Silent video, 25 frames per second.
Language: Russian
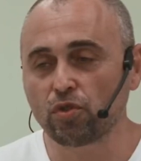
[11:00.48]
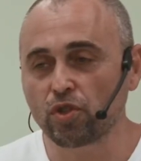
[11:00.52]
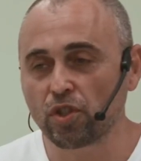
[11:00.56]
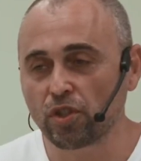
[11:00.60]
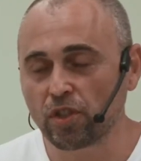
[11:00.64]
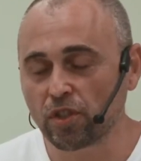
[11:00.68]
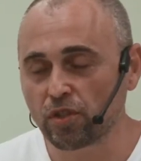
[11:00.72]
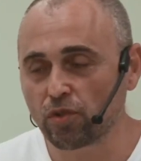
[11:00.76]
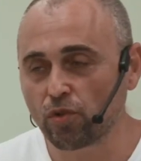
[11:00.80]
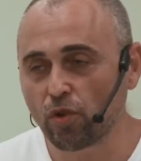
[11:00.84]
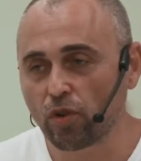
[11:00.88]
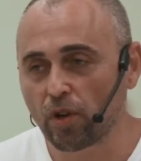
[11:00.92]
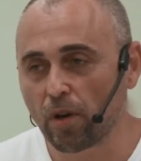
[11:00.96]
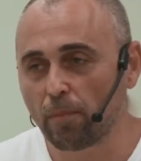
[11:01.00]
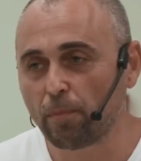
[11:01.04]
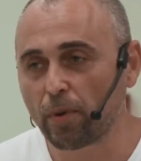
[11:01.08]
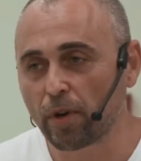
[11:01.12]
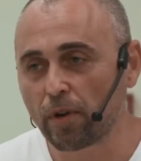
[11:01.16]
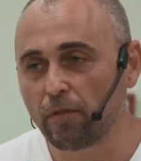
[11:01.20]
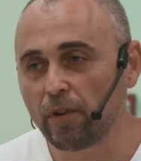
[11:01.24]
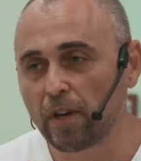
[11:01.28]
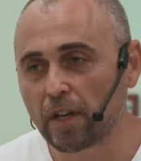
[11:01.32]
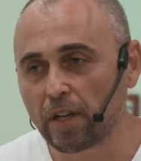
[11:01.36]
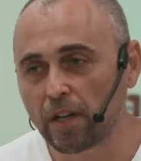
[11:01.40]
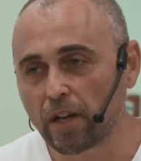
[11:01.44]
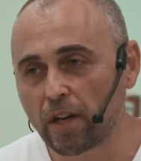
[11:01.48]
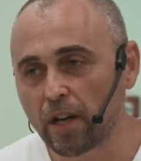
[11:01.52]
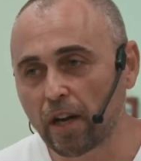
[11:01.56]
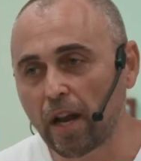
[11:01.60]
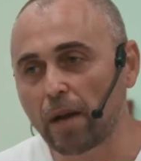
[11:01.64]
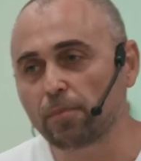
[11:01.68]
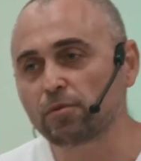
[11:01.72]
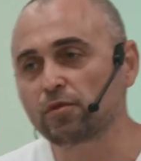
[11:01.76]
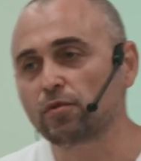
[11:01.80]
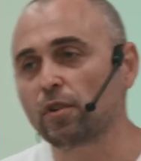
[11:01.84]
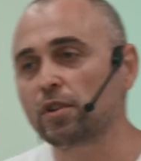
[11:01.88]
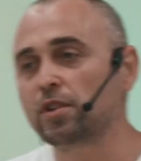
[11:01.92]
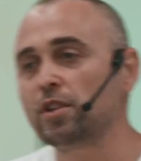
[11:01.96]
уже настолько привыкли к
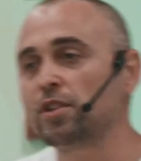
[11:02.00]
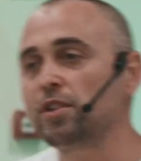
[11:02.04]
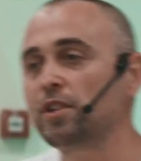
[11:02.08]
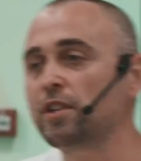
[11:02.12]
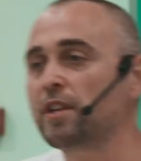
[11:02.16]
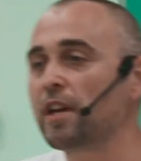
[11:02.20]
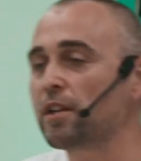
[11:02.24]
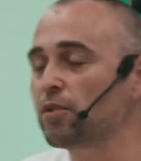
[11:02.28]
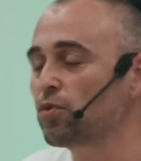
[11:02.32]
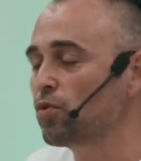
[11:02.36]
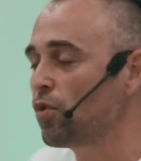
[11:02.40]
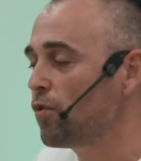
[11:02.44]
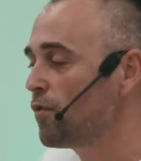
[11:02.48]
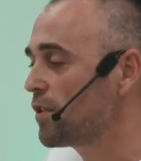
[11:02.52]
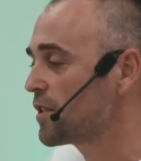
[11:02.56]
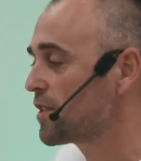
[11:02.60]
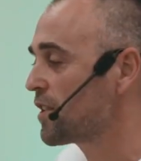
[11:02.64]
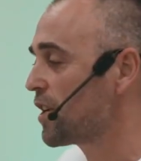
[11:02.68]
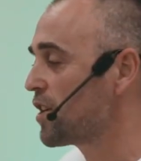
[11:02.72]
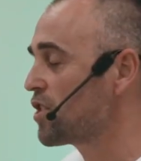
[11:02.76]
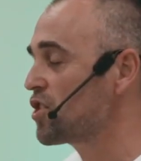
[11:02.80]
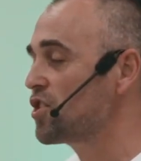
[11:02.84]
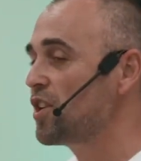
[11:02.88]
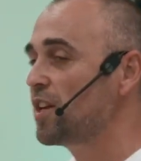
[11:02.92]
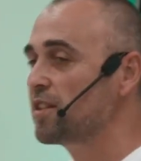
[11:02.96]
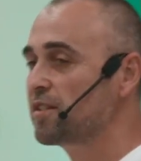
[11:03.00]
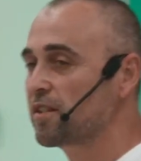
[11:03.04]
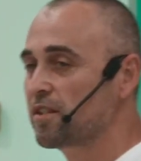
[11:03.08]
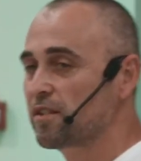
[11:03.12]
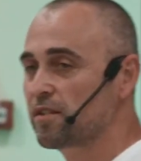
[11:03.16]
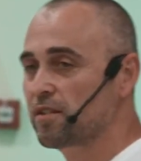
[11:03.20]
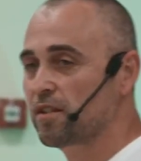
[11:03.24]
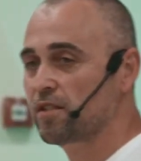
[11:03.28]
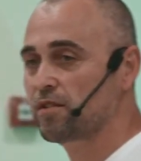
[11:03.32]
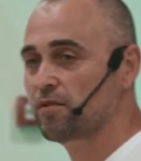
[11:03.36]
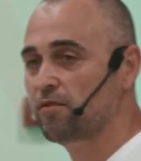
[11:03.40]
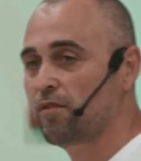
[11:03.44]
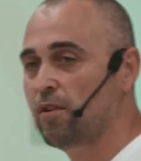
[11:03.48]
рабству, они не готовы сражаться
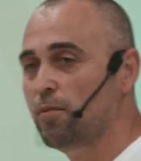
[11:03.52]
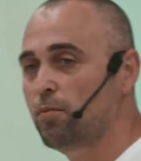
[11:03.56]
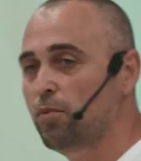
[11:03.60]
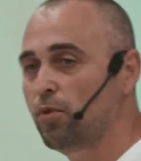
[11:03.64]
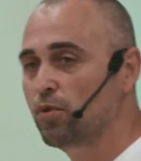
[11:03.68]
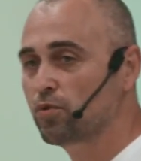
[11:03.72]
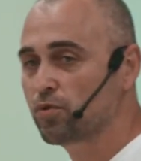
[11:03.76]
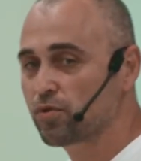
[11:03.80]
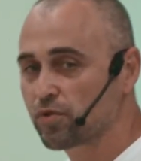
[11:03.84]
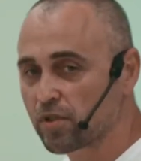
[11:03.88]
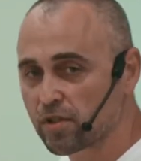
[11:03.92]
за свободу.